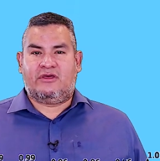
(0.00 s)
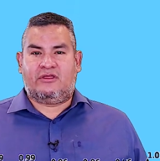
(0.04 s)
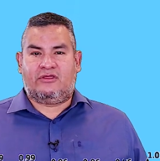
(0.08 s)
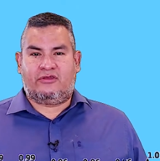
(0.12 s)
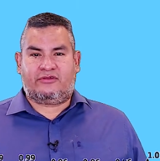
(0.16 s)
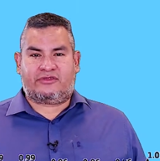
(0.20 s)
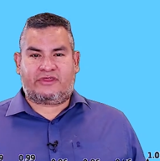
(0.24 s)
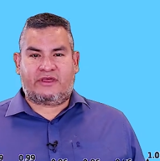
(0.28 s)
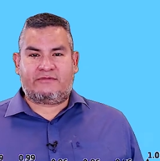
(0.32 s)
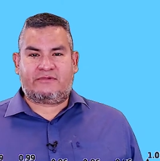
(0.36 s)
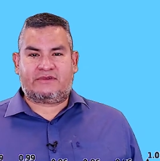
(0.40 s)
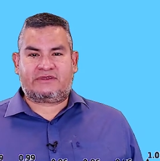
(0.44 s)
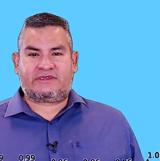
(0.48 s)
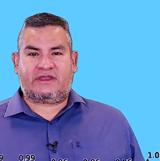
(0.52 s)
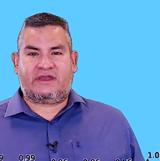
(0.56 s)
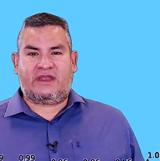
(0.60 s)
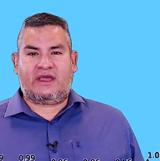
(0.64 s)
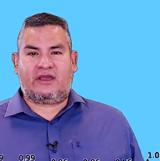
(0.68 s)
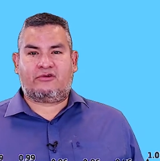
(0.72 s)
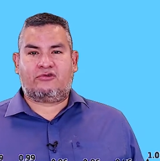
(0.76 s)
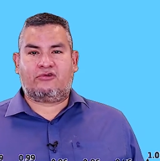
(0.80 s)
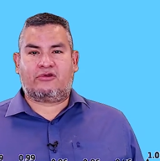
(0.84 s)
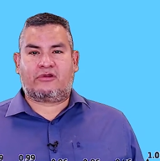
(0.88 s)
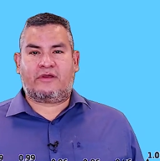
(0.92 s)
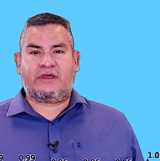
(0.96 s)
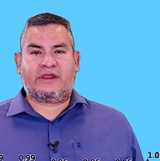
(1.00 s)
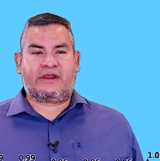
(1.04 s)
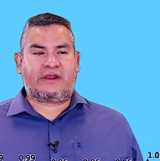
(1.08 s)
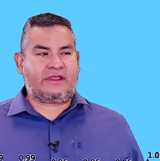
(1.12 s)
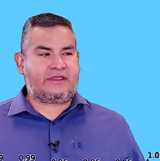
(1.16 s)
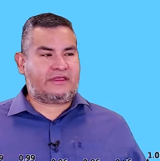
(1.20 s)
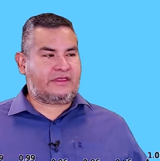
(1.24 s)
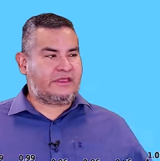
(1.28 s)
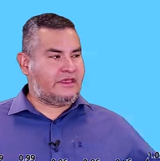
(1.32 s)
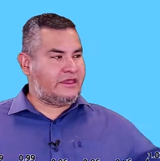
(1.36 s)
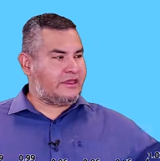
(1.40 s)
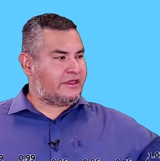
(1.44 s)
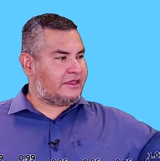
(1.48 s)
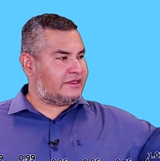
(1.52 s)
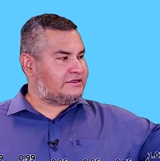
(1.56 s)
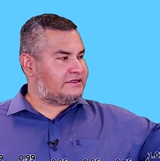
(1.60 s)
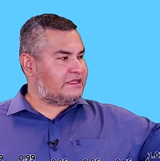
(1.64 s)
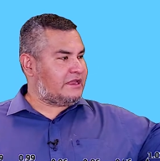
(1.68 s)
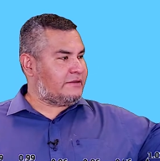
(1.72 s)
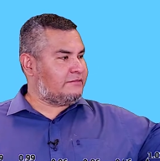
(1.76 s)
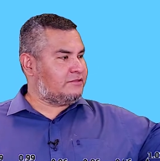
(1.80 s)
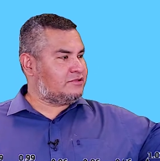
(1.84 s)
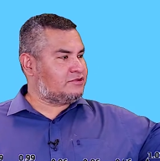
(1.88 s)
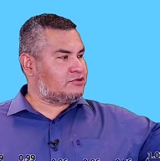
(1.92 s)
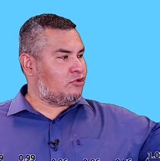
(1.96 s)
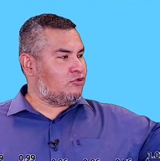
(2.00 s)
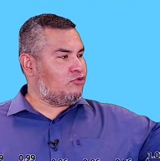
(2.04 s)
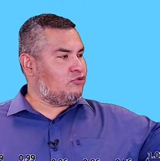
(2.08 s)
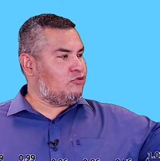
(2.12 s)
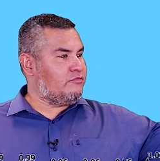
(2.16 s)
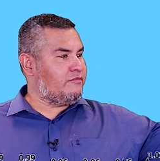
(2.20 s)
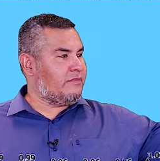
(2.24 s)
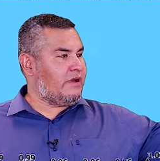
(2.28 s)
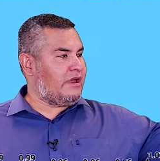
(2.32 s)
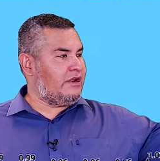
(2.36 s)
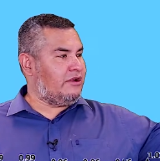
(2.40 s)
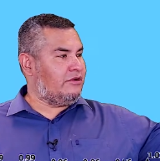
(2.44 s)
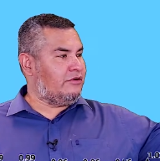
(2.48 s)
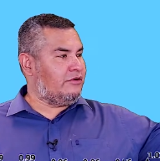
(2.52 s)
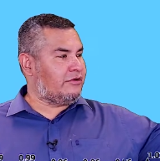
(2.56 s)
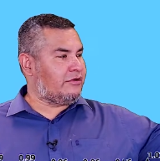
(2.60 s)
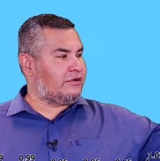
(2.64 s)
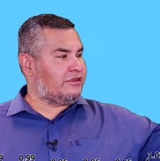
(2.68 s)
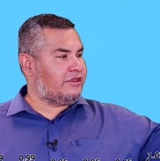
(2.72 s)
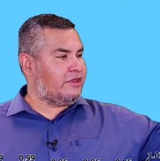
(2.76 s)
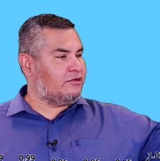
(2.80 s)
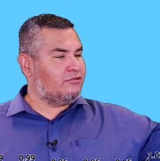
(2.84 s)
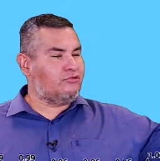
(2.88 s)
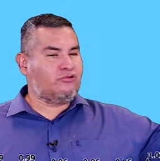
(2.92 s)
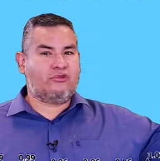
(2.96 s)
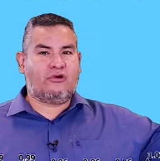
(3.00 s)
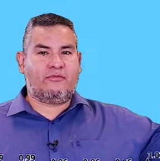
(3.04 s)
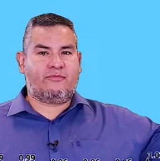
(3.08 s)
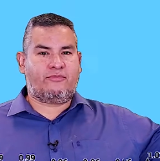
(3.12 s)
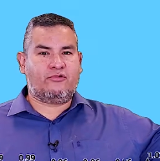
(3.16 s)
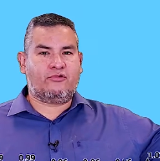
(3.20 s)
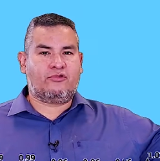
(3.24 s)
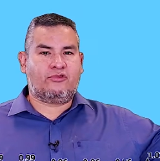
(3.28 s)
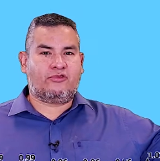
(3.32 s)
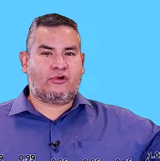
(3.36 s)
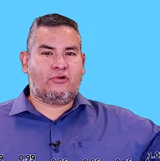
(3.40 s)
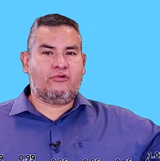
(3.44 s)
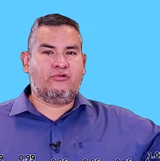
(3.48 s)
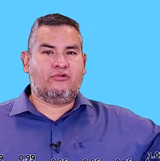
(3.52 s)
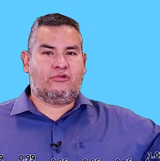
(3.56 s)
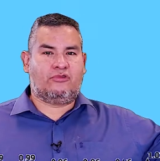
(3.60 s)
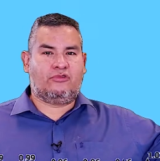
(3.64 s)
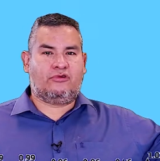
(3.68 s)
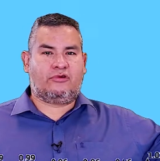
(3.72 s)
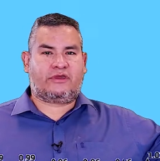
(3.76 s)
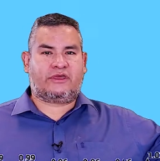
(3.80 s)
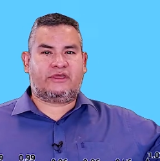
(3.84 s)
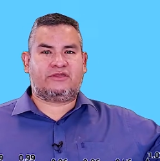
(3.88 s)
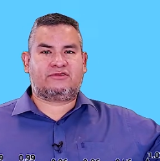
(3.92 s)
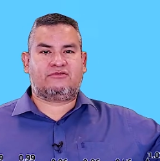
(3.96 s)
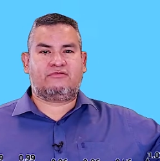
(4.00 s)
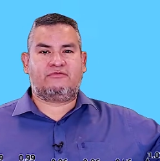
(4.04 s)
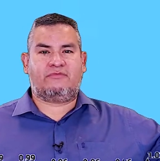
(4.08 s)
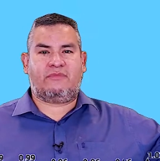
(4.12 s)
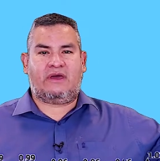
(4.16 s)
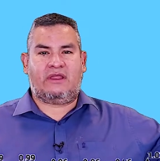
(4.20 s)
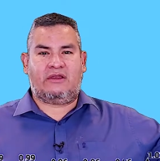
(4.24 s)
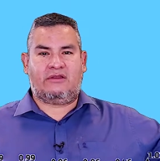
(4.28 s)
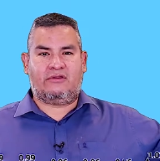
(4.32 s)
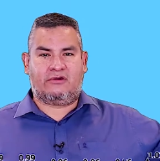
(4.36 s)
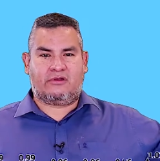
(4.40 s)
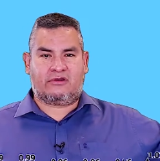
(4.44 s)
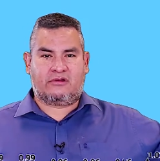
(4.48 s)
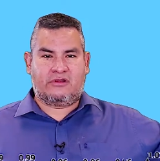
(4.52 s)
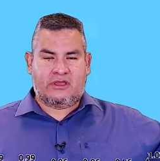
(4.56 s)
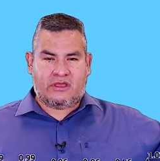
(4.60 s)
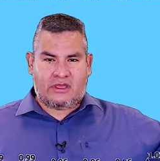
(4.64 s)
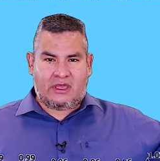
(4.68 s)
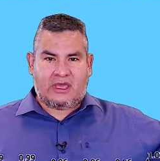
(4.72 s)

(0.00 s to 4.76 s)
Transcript: Notamos en la curva RT que estamos con un valor de 1.1, que es un valor